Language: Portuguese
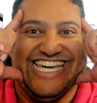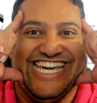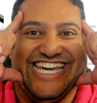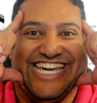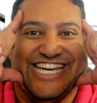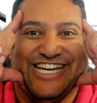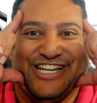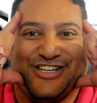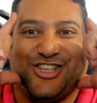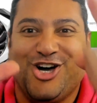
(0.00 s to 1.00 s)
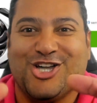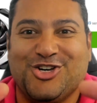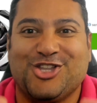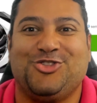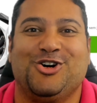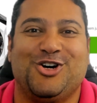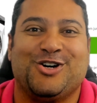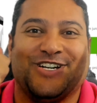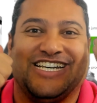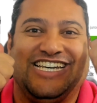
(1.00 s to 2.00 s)
Quinto
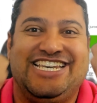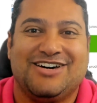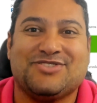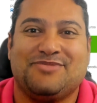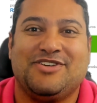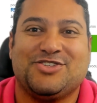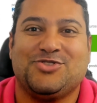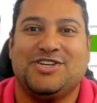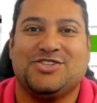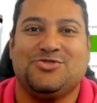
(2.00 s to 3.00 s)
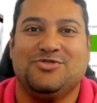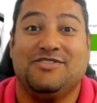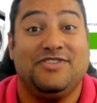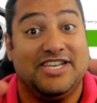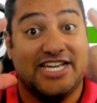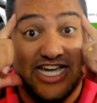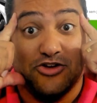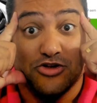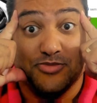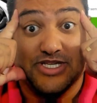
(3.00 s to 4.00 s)
doutor, Deus abençoe a sua vida. Quer
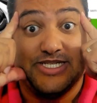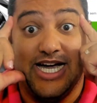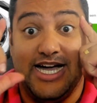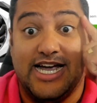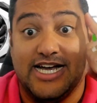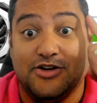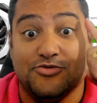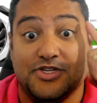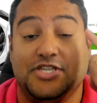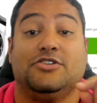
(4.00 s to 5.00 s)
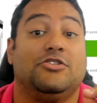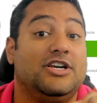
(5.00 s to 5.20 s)
economizar? Canal do Gigo.